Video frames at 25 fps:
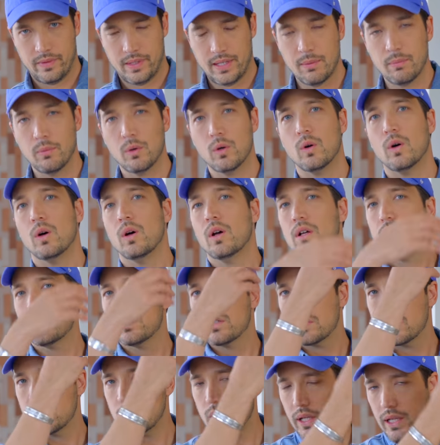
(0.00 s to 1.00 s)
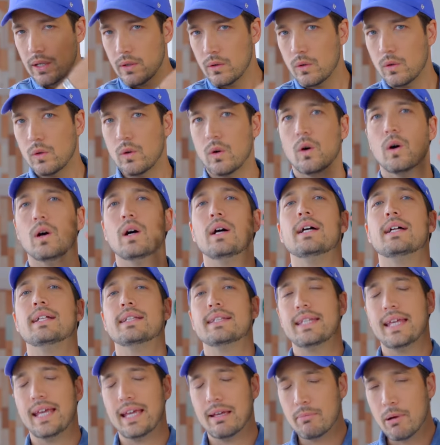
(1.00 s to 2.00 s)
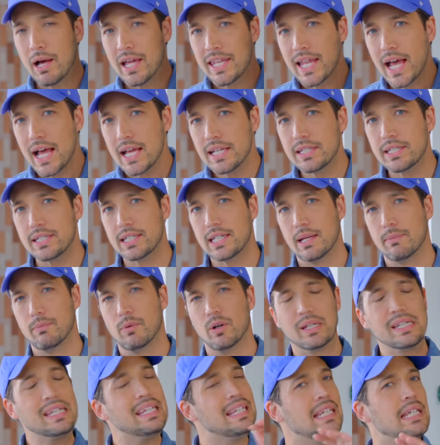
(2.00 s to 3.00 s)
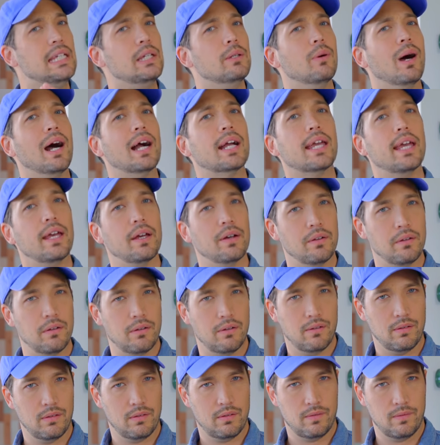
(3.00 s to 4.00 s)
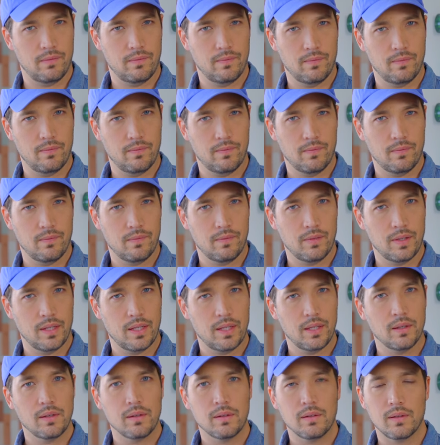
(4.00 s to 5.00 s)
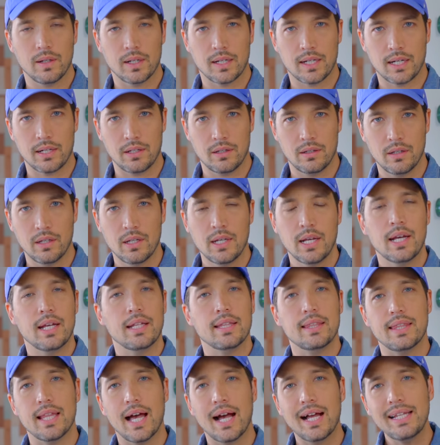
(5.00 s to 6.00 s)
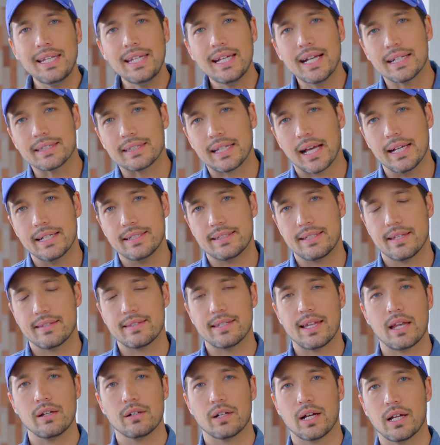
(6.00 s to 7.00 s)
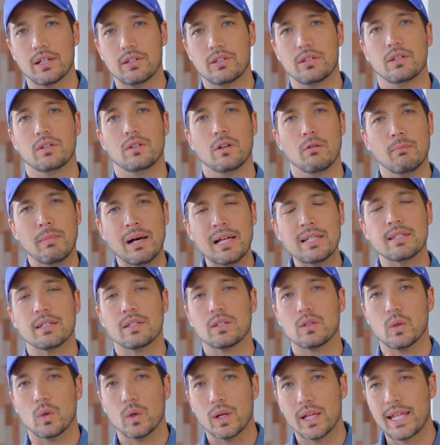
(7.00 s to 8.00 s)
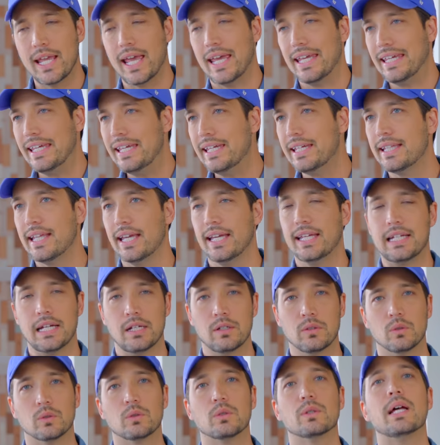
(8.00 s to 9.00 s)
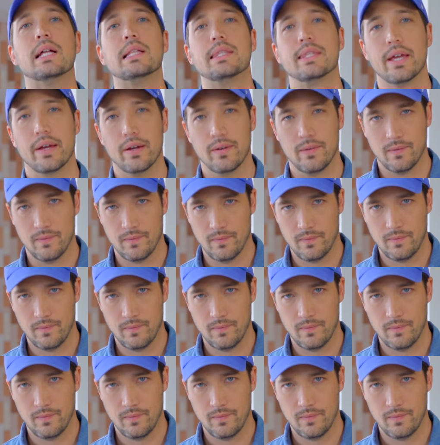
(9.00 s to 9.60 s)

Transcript: でもそれを手放してもいいわけよ。わかる？何が大切なのかというと、まずそれで生きていけることなんだよ。